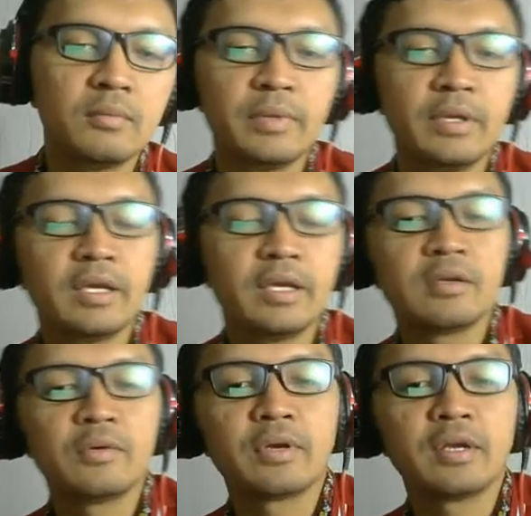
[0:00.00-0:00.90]

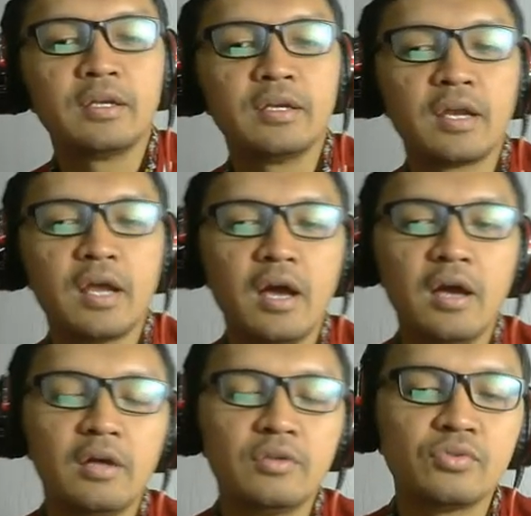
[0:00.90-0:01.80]
pendidikan
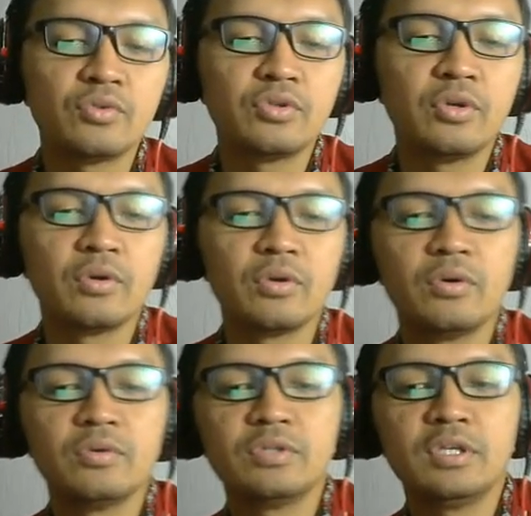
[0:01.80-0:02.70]
kewarganegaraan,
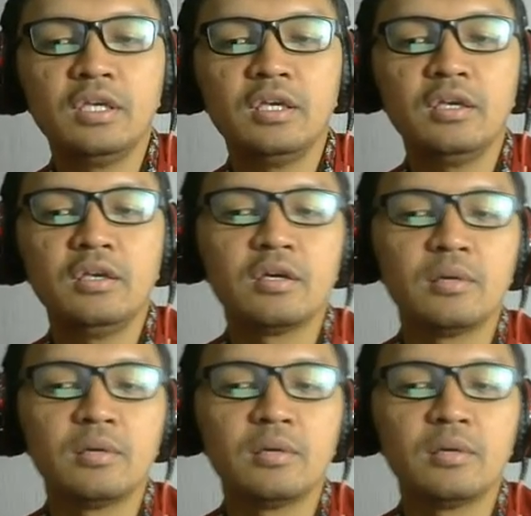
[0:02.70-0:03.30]
sosiologi,